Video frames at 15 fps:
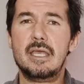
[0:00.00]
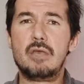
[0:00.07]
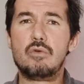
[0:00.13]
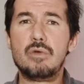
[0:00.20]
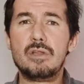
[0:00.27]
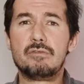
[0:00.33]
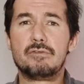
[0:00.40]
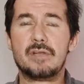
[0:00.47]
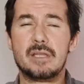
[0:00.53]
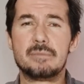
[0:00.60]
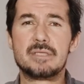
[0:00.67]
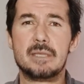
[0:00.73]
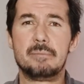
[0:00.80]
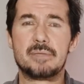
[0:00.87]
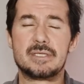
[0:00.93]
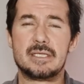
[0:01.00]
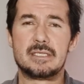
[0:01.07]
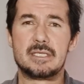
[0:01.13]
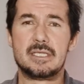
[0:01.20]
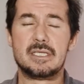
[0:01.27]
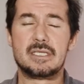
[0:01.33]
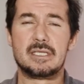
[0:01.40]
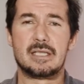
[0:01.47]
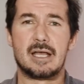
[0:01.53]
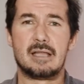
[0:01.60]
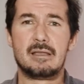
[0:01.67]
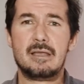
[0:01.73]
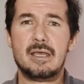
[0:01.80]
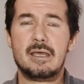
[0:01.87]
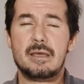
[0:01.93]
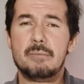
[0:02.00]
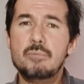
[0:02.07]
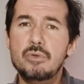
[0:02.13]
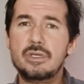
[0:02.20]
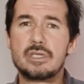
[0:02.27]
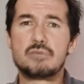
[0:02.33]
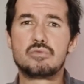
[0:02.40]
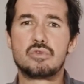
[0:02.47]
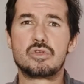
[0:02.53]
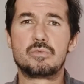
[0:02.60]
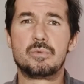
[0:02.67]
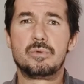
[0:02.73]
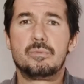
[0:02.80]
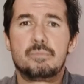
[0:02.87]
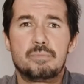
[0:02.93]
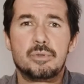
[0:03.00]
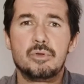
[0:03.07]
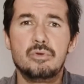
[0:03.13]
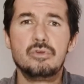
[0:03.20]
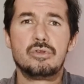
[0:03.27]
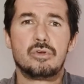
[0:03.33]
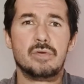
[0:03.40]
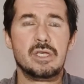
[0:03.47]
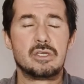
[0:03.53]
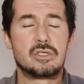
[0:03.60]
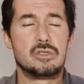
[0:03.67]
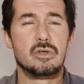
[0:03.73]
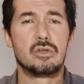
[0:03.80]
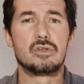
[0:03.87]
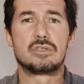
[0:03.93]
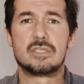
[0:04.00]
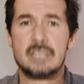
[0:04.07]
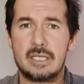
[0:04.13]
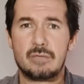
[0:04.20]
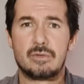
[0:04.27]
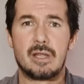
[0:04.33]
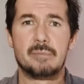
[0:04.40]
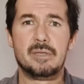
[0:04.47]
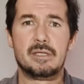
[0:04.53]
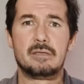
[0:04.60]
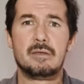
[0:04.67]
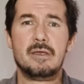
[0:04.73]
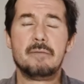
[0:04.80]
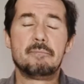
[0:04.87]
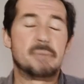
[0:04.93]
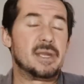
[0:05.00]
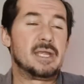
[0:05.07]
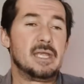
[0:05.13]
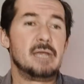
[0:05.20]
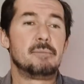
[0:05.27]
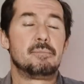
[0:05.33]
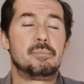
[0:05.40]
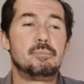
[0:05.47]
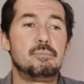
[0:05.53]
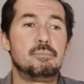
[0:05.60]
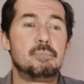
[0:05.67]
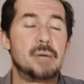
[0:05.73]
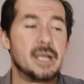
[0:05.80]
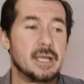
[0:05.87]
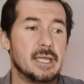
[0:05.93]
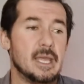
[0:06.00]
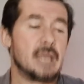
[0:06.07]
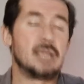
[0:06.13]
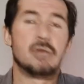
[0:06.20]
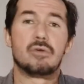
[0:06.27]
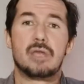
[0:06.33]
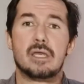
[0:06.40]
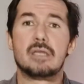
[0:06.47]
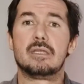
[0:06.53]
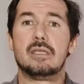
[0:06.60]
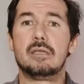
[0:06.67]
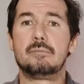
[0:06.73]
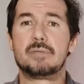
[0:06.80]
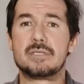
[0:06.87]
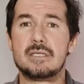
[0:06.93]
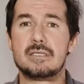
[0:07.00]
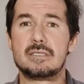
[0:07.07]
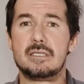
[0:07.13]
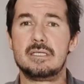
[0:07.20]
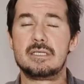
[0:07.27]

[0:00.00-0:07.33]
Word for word: E quando falamos em presença digital, muitas pessoas perguntam e questionam-se naturalmente para que para que é que eu quero ter presença